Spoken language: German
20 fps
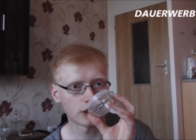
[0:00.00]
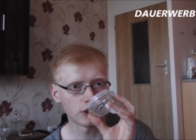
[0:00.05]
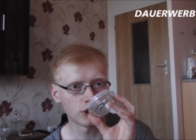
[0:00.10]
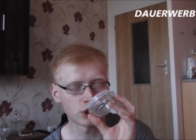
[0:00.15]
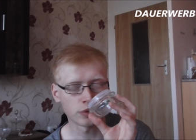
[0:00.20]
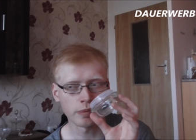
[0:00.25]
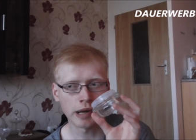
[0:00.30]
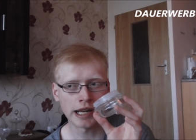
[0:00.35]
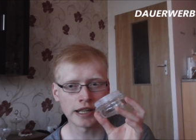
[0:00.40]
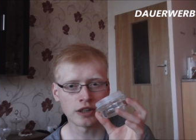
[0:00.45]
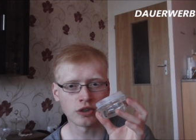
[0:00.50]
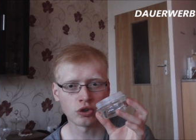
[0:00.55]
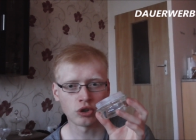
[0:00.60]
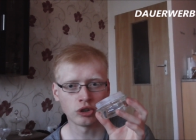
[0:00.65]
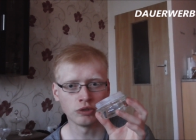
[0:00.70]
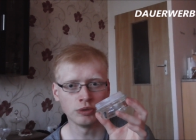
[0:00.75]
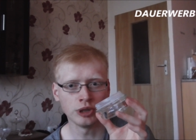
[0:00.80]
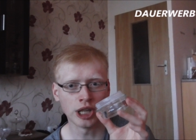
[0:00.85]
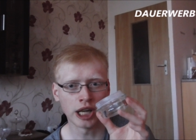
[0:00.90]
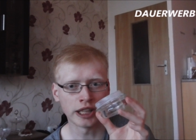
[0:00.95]
ich meine auch
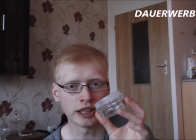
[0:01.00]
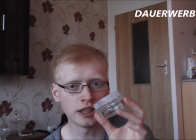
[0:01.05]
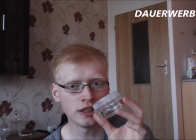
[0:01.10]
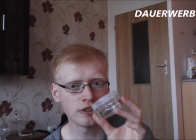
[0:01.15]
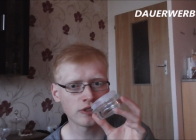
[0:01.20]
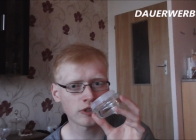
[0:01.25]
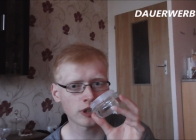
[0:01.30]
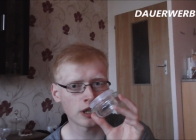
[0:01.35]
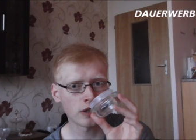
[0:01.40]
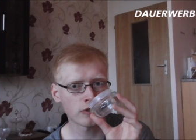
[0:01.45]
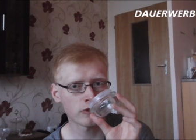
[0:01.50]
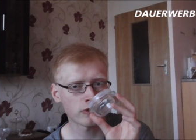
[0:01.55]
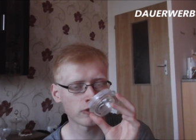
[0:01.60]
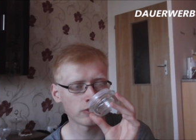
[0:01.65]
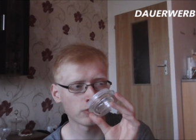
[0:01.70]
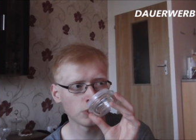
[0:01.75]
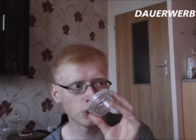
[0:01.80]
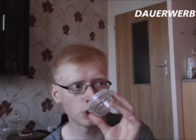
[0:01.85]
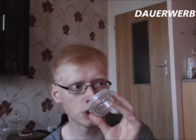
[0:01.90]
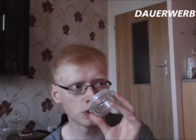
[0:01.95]
irgendwie Anis
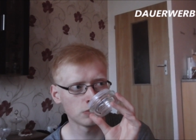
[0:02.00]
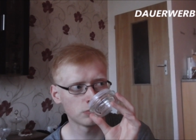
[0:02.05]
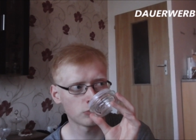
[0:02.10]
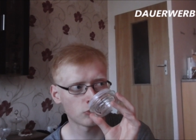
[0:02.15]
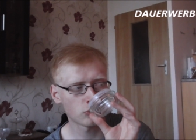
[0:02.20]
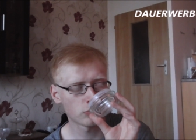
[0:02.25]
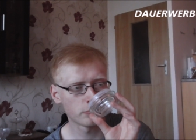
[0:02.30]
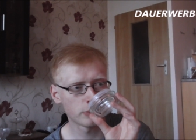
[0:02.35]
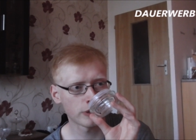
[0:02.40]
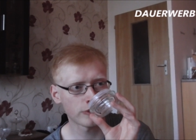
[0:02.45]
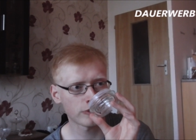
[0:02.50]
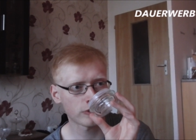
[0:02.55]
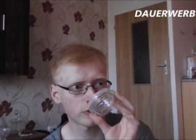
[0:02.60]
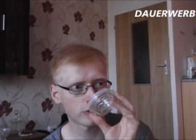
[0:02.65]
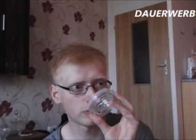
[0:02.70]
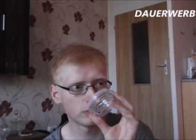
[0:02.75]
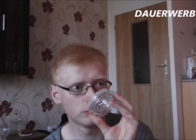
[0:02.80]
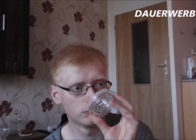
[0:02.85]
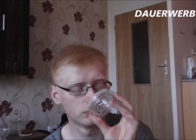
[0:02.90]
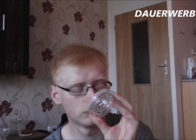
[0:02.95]
rauszuriechen, so ein
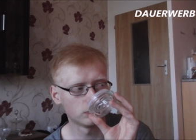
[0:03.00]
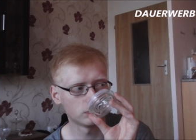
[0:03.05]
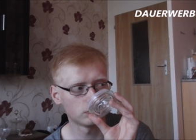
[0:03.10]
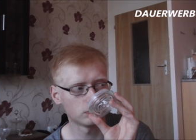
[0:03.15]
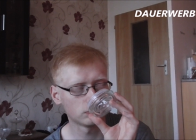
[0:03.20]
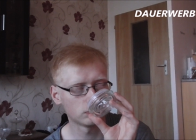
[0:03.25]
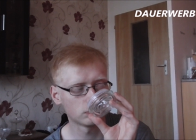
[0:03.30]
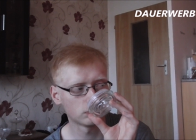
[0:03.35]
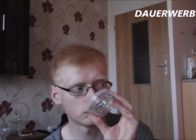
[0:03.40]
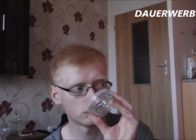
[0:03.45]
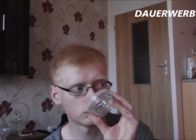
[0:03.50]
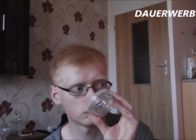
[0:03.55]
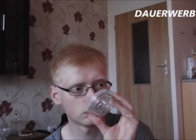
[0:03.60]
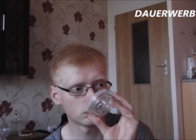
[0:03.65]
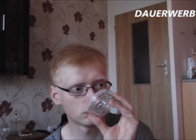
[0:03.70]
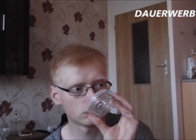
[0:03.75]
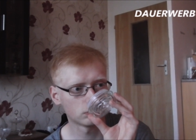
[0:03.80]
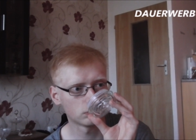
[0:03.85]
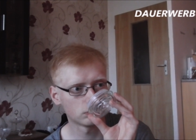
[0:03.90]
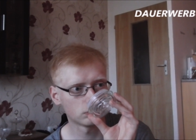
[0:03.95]
bisschen.
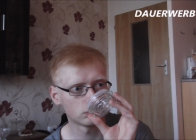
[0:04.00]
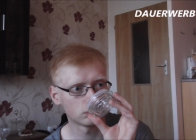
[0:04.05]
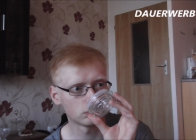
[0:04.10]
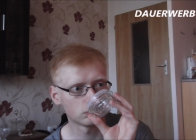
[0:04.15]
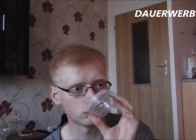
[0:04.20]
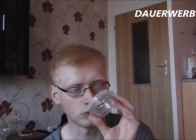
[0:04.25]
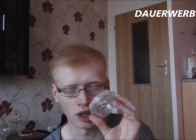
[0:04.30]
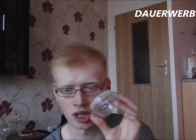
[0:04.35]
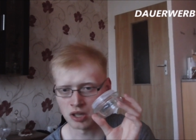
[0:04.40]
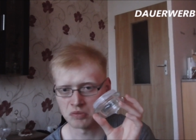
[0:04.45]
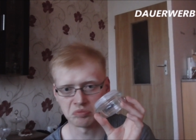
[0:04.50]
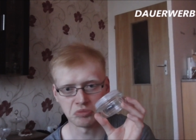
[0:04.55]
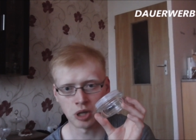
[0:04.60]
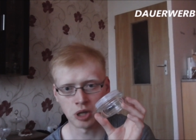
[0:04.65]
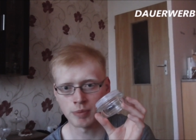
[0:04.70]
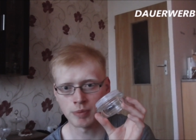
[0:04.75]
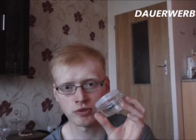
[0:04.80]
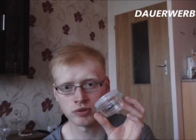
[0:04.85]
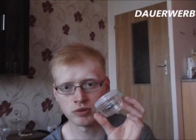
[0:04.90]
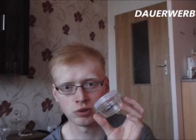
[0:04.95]
Ja,
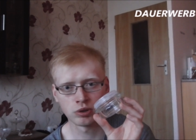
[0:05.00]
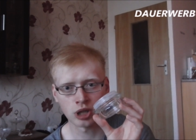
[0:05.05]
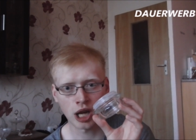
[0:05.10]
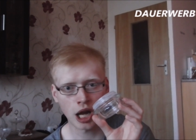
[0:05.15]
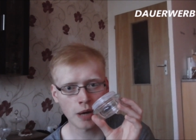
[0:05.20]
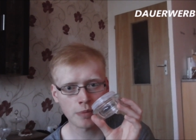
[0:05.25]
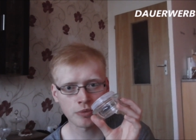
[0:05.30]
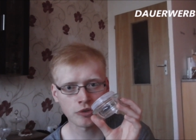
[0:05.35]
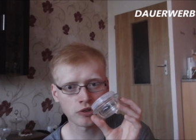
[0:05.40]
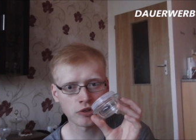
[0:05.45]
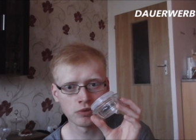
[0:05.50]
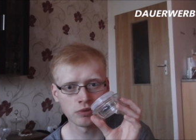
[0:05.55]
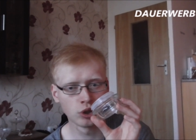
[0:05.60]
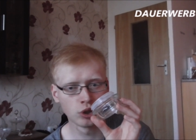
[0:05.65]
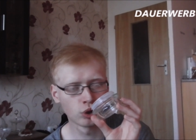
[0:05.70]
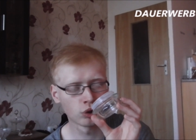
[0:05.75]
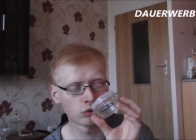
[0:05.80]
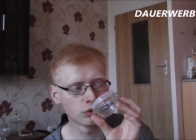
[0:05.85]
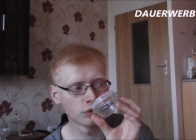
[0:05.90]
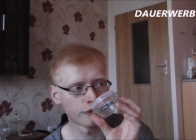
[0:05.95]
absoluter
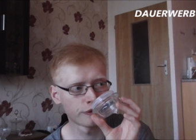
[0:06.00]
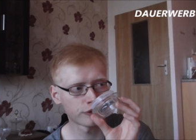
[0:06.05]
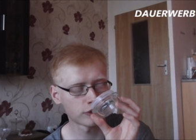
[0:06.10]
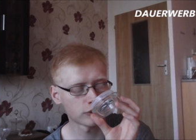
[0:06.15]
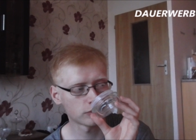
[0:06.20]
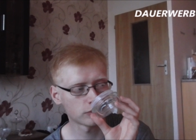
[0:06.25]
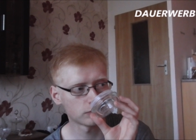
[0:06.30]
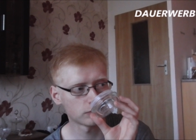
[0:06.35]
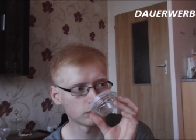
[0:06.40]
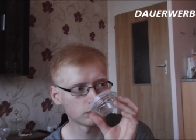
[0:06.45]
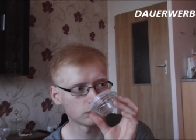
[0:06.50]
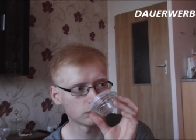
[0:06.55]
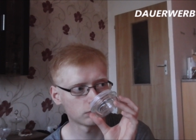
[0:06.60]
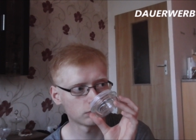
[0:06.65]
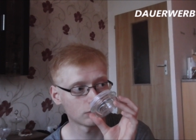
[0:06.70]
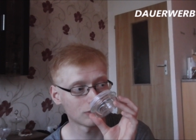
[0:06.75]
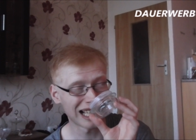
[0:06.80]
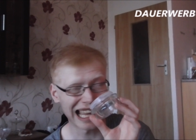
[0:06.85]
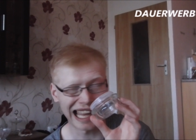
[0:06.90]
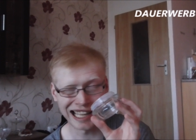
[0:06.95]
Herbst-Winterduft.
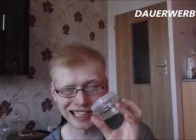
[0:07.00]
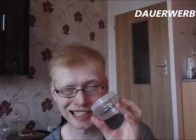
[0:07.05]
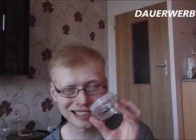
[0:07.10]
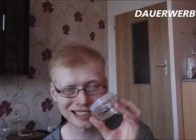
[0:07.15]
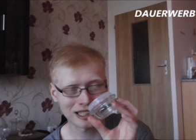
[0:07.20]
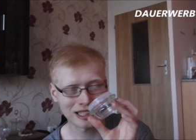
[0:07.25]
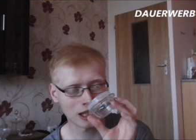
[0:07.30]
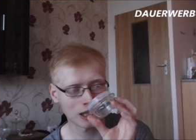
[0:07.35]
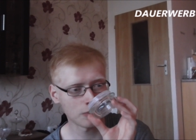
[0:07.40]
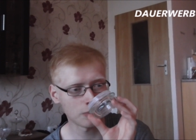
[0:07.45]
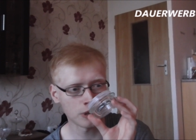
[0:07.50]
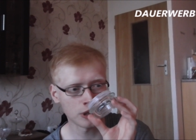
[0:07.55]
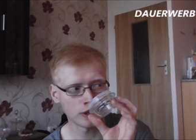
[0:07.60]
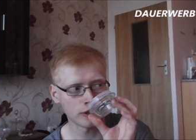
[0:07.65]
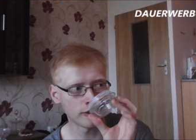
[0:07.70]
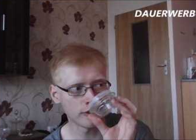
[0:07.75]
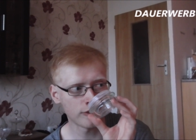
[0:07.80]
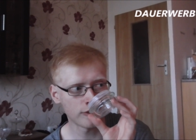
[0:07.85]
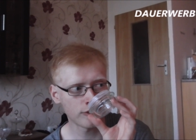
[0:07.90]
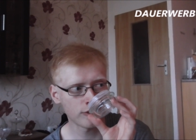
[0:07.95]
Extrem
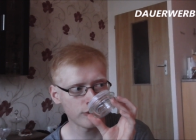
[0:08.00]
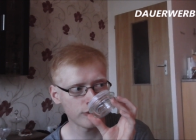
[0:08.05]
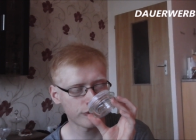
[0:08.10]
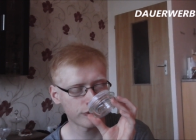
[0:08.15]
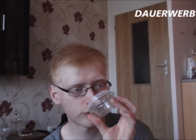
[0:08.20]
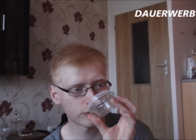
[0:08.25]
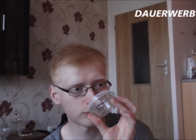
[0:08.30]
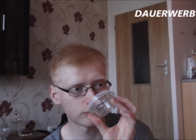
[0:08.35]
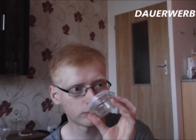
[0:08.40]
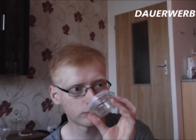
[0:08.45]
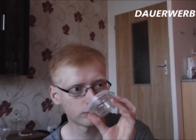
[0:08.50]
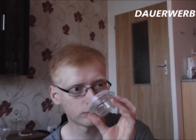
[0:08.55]
intensiv.